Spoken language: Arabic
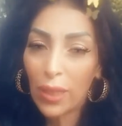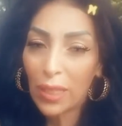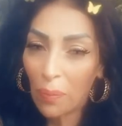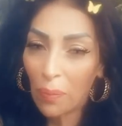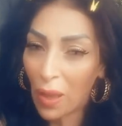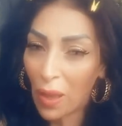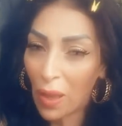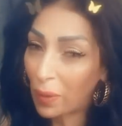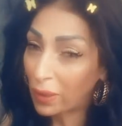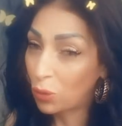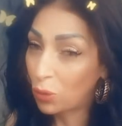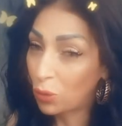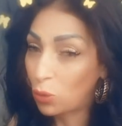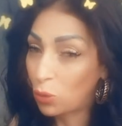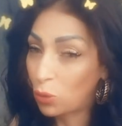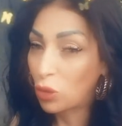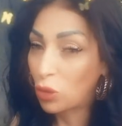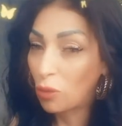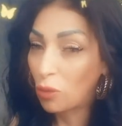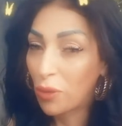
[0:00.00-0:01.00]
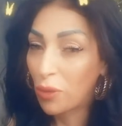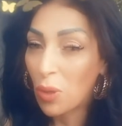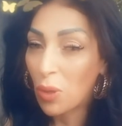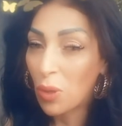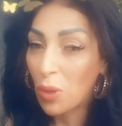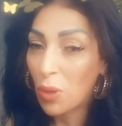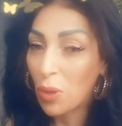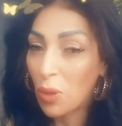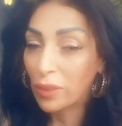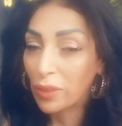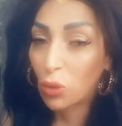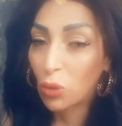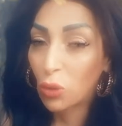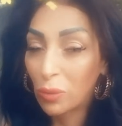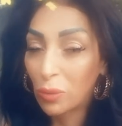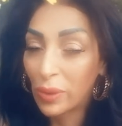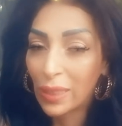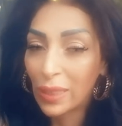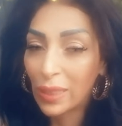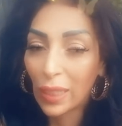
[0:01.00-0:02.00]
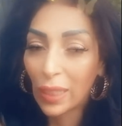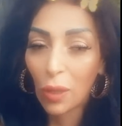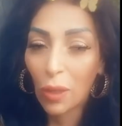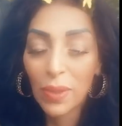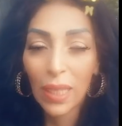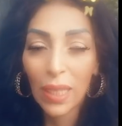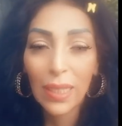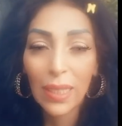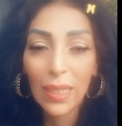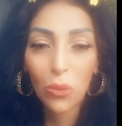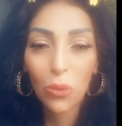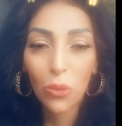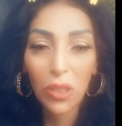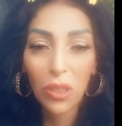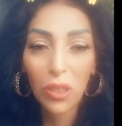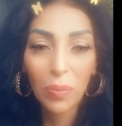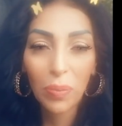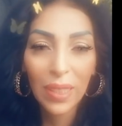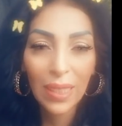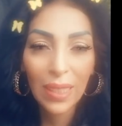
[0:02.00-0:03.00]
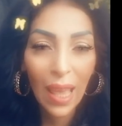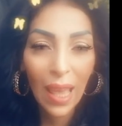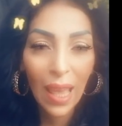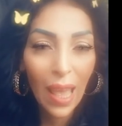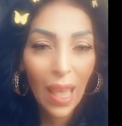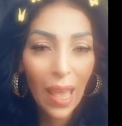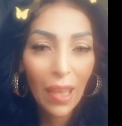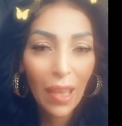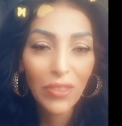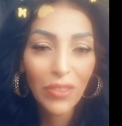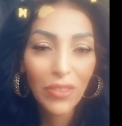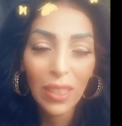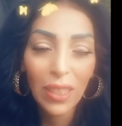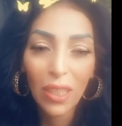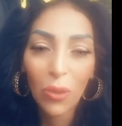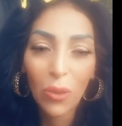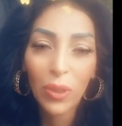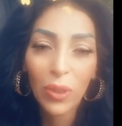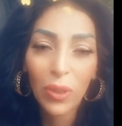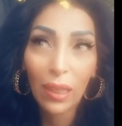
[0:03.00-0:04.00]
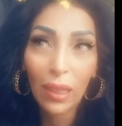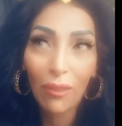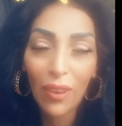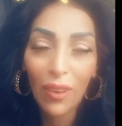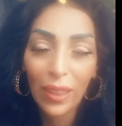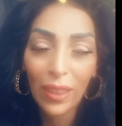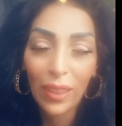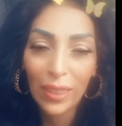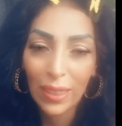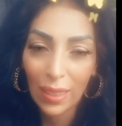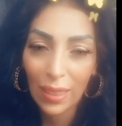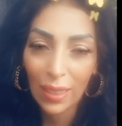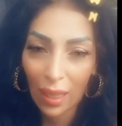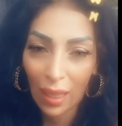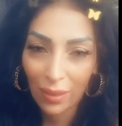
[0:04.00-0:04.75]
بغيت نقول لكم في واحد الموضوع البنات راكم سقسيتوني بزاف سقساوني على فانيسا